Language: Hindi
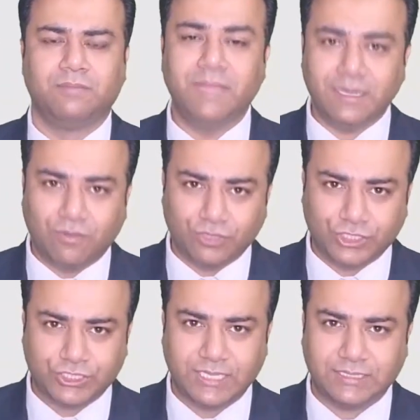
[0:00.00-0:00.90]
मेरी
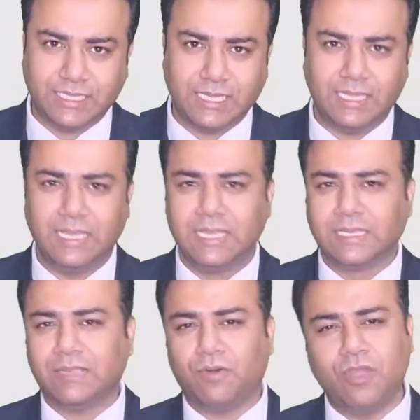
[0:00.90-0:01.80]
कोशिश रहती है
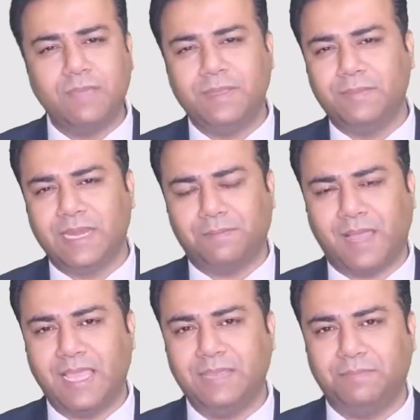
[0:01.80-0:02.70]
कि कोई भी मेरा
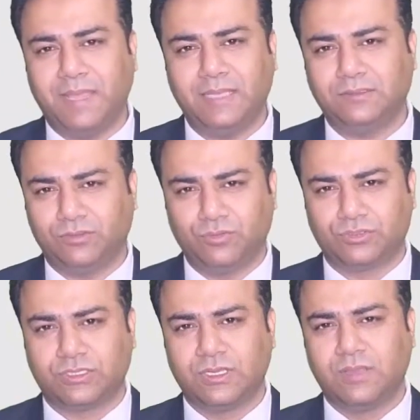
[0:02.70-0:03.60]
भाई बहन
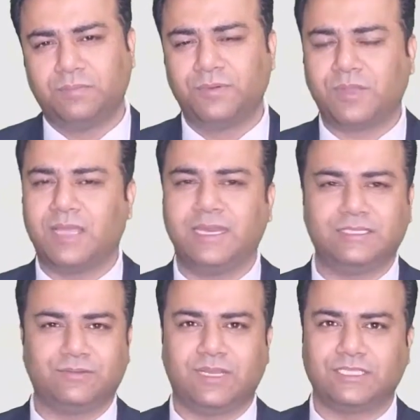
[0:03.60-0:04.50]
दोस्त भूखा नहीं
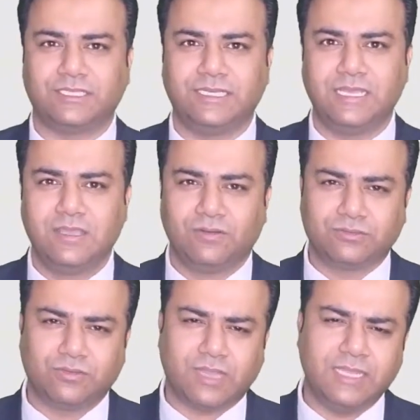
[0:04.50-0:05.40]
सोना चाहिए
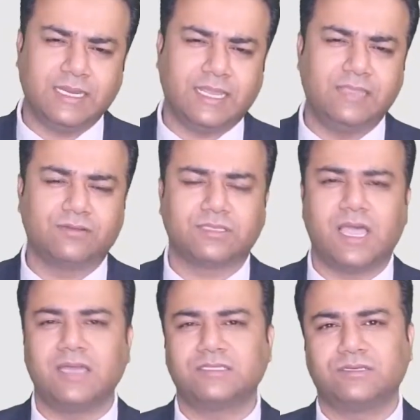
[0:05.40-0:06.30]
उसको कहीं ना कहीं
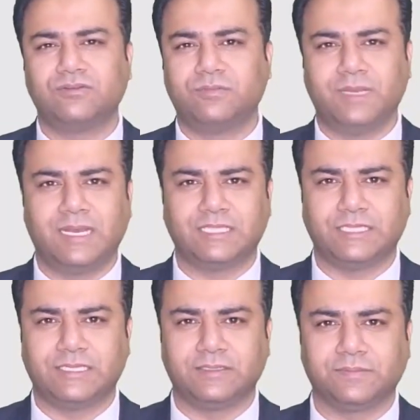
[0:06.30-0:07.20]
रोजगार जरूर मिलना
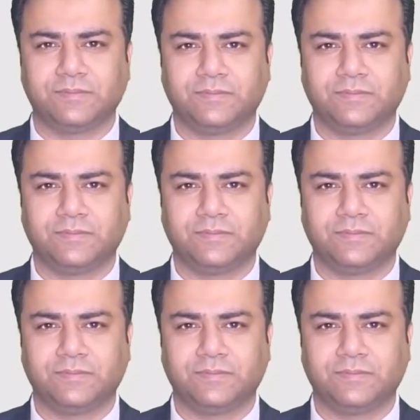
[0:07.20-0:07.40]
चाहिए